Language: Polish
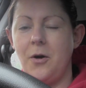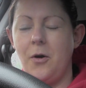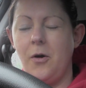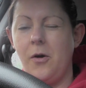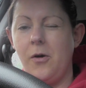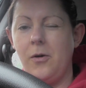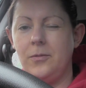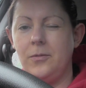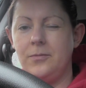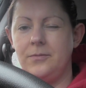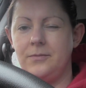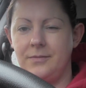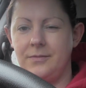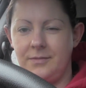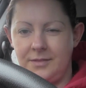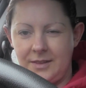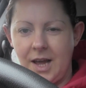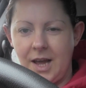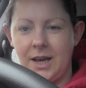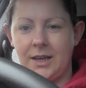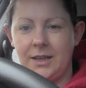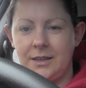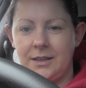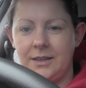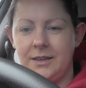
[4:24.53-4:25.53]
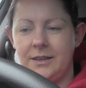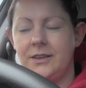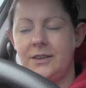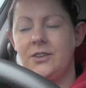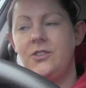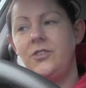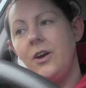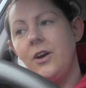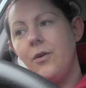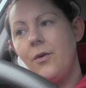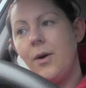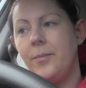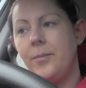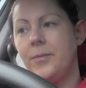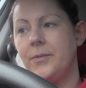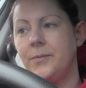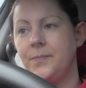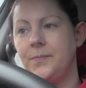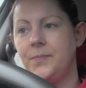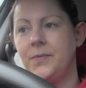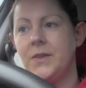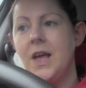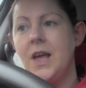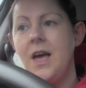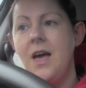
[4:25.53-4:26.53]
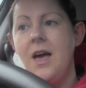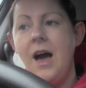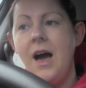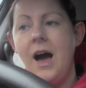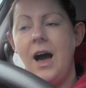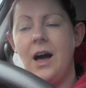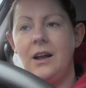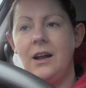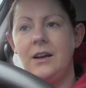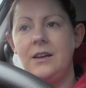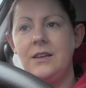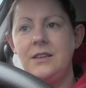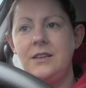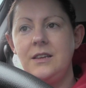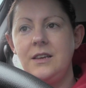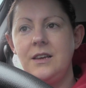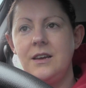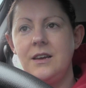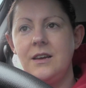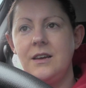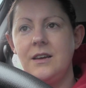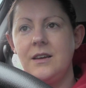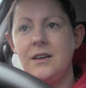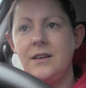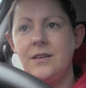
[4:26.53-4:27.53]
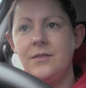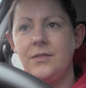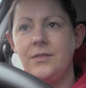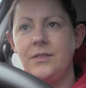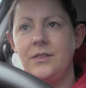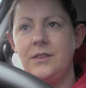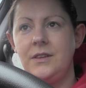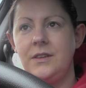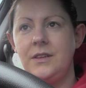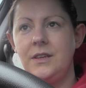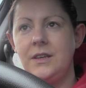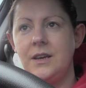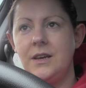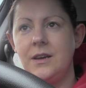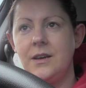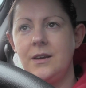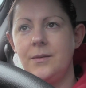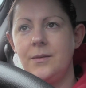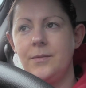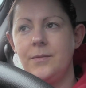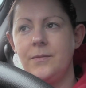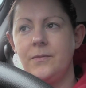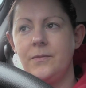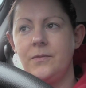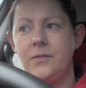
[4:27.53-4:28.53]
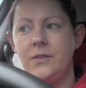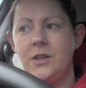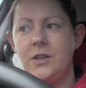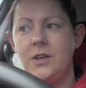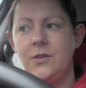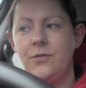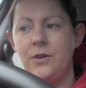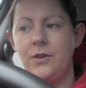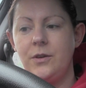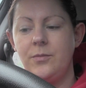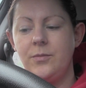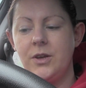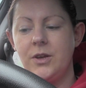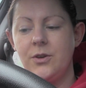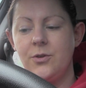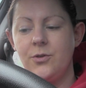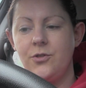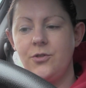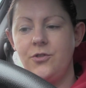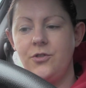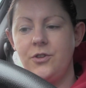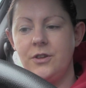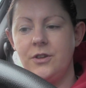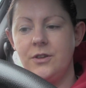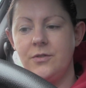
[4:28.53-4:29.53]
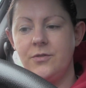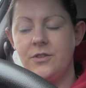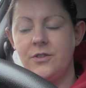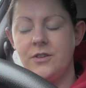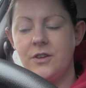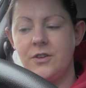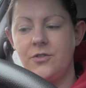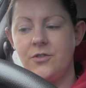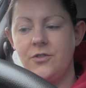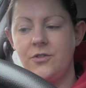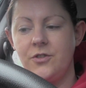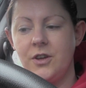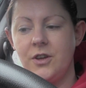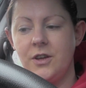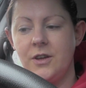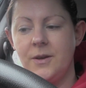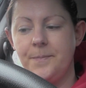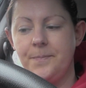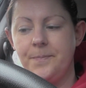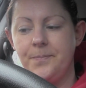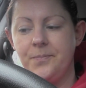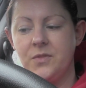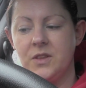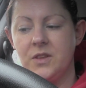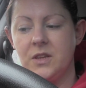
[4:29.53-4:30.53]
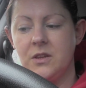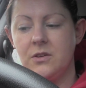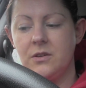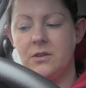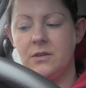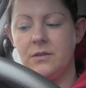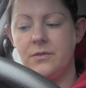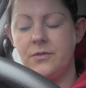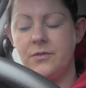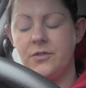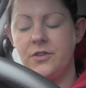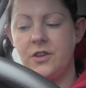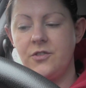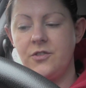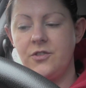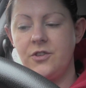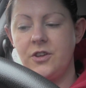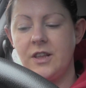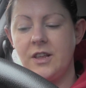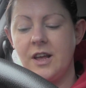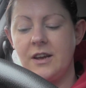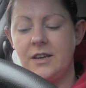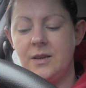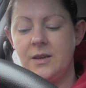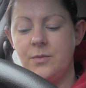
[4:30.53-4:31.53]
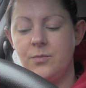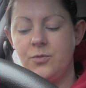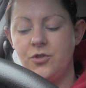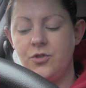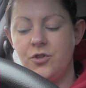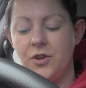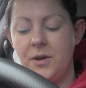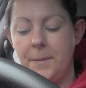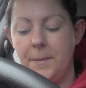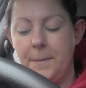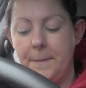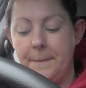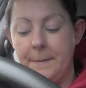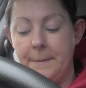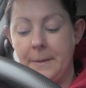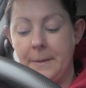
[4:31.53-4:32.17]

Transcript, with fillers: O, tak, chciałabym, ale nie, nie, nie w imię rodziny, w sensie, w sensie takim, że